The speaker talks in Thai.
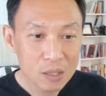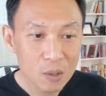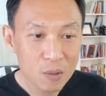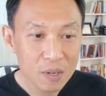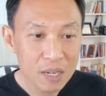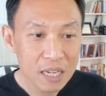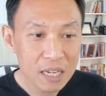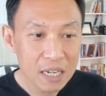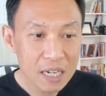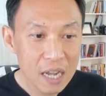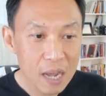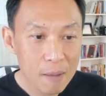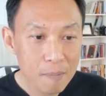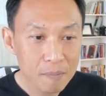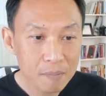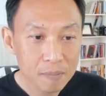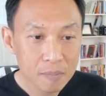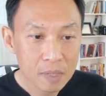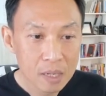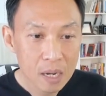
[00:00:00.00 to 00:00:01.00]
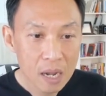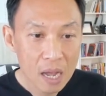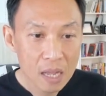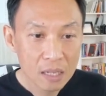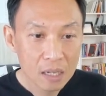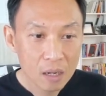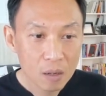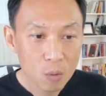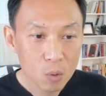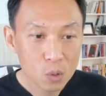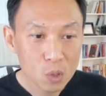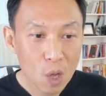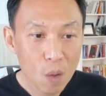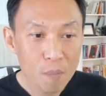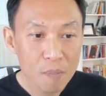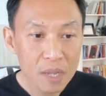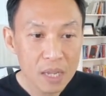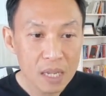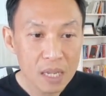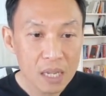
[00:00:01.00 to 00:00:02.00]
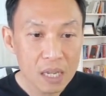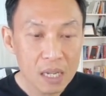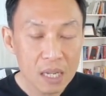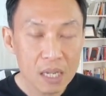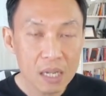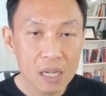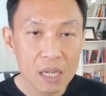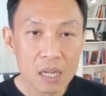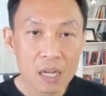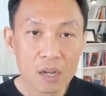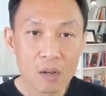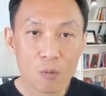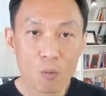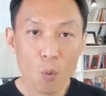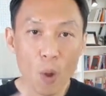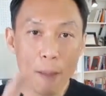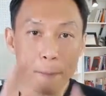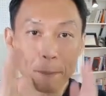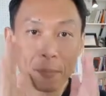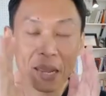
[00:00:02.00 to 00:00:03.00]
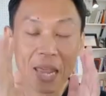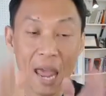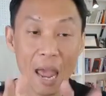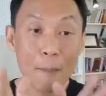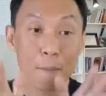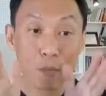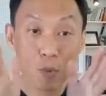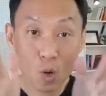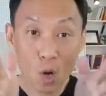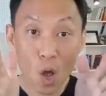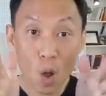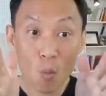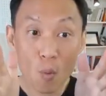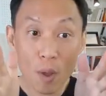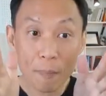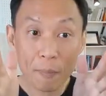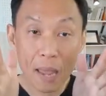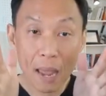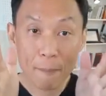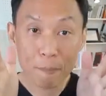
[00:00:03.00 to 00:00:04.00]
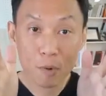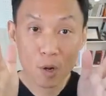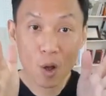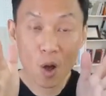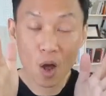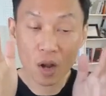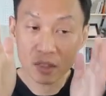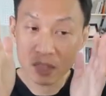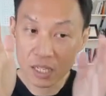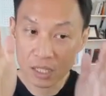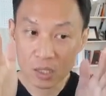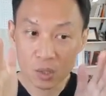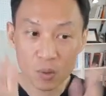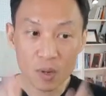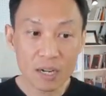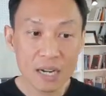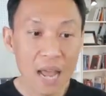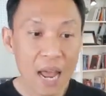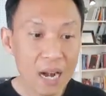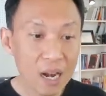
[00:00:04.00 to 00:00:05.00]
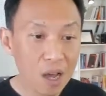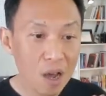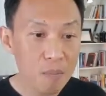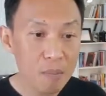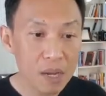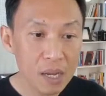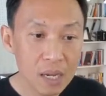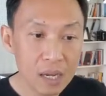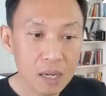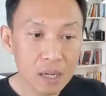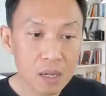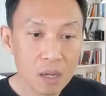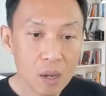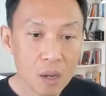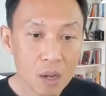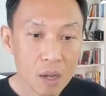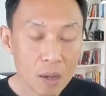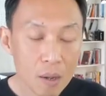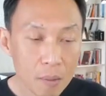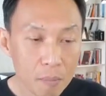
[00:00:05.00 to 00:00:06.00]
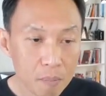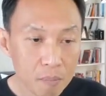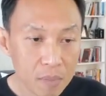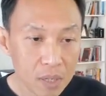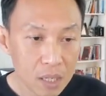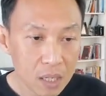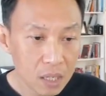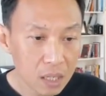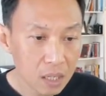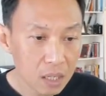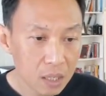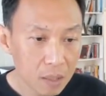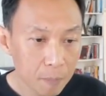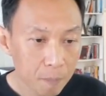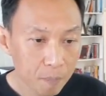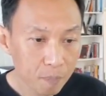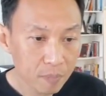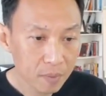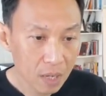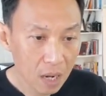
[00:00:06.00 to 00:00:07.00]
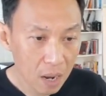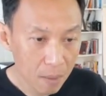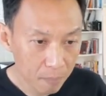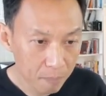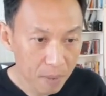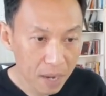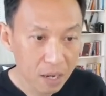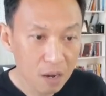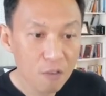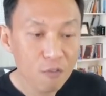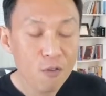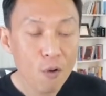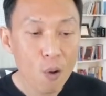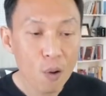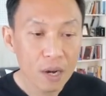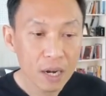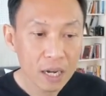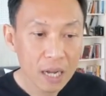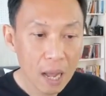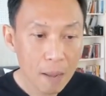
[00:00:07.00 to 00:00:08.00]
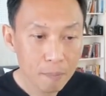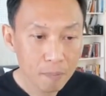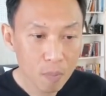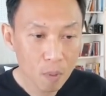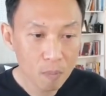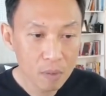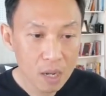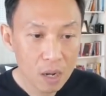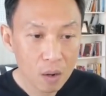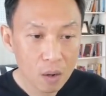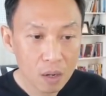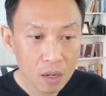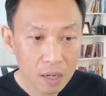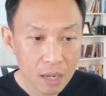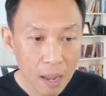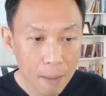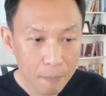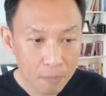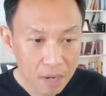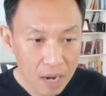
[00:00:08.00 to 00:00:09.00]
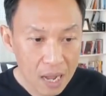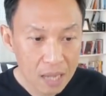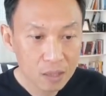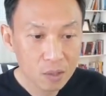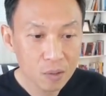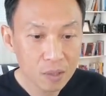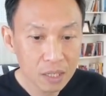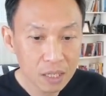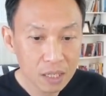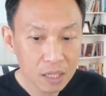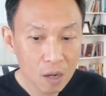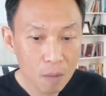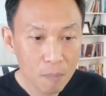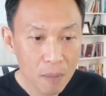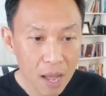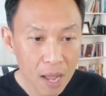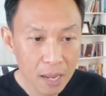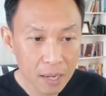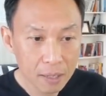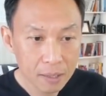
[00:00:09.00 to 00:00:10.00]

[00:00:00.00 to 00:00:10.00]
อกตรงนี้ครับคุณต้องมีเว็บแคมกล้องเว็บแคมก่อนติดอยู่ข้างหน้า แล้วก็มีมีไมโครโฟนนะครับ ผมเลือกแคมราตัวนี้เข้าไป